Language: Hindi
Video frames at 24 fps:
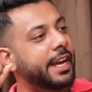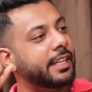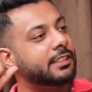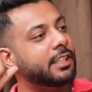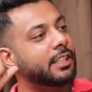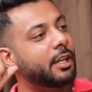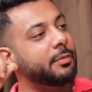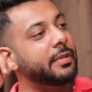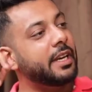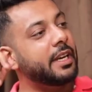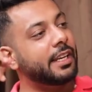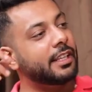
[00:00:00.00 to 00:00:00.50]
क्या
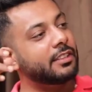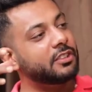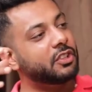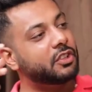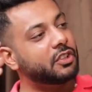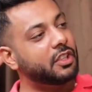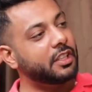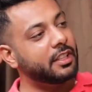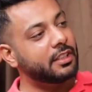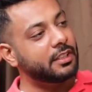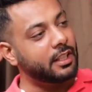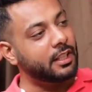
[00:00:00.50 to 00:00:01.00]
ऐसा भी है कि
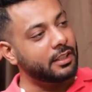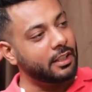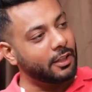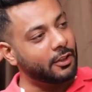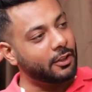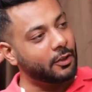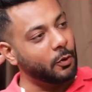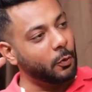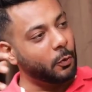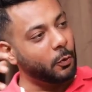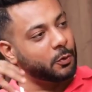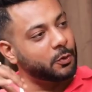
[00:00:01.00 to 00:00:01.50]
जितने ज़्यादा
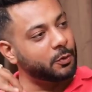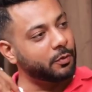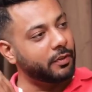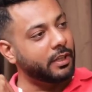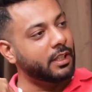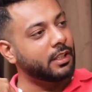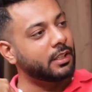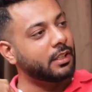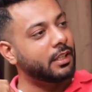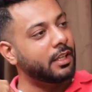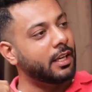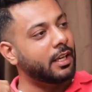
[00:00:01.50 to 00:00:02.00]
क्लोज
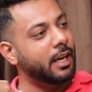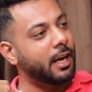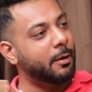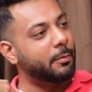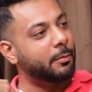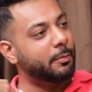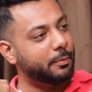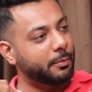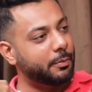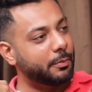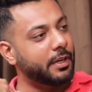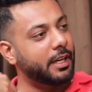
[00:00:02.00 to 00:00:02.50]
वन की
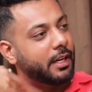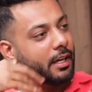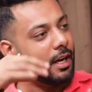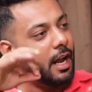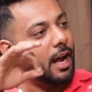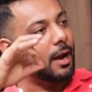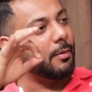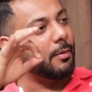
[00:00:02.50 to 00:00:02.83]
आपने